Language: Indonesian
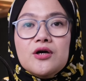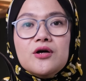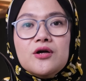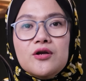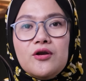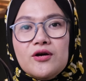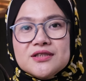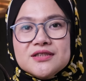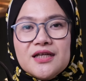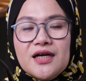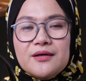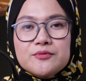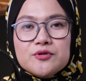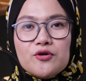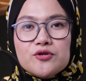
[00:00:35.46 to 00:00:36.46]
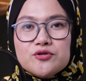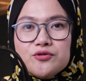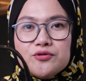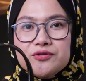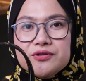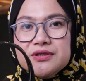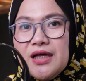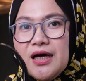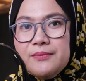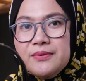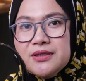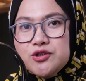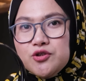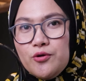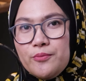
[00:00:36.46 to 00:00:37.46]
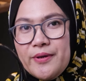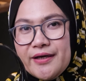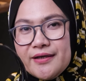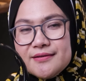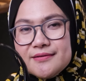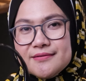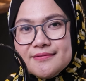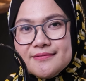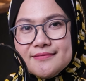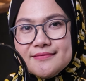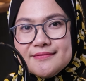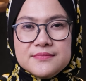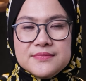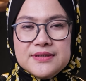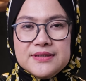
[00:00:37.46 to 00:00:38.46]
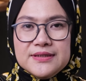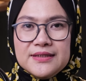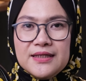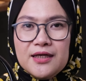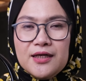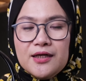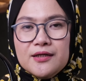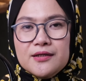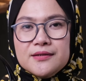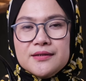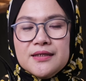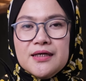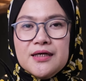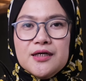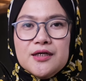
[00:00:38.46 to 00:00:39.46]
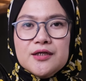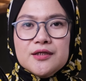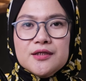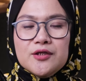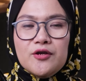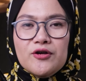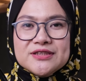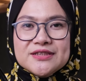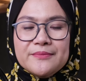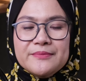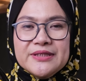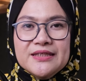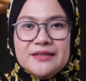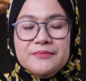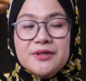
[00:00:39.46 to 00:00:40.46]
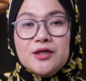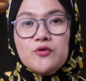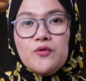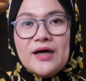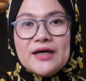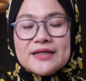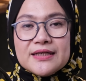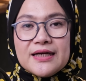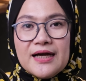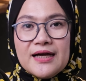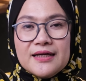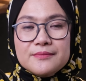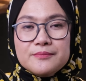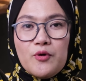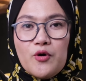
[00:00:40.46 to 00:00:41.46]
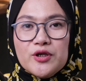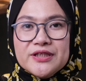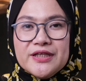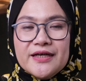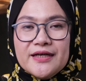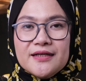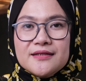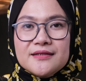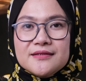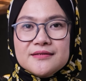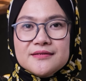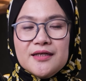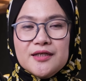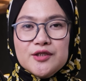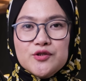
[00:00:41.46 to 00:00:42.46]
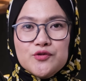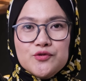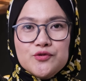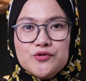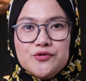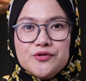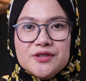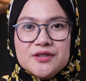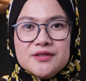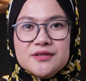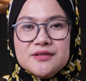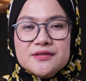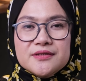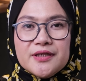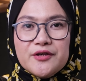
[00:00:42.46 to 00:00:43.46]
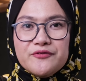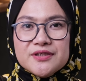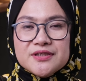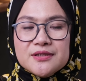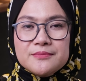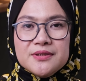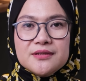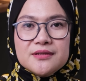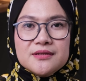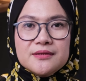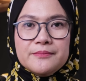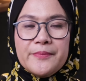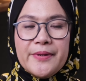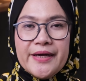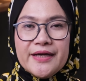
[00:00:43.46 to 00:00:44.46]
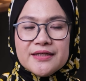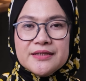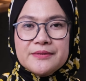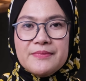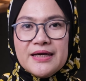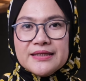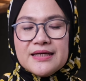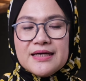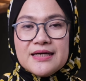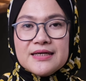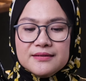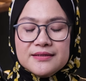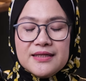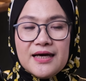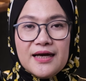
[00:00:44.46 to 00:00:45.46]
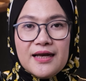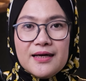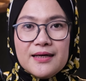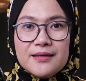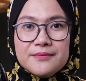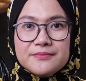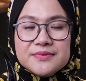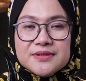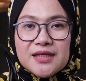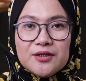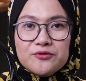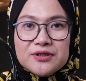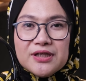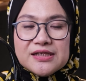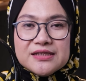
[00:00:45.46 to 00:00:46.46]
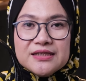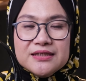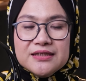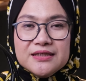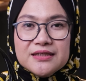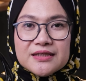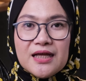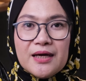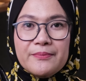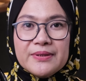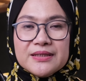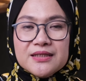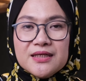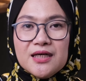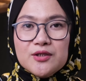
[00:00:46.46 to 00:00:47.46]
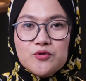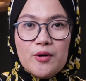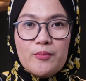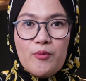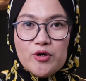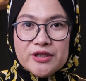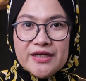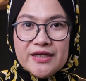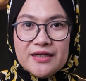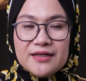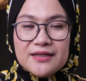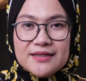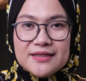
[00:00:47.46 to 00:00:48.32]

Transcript: Loncam Rosu Double Jobek. Nah, loncam ini mengeluarkan model yaitu uh, reversible bag di mana dalam satu tas ini terdapat dengan dua model.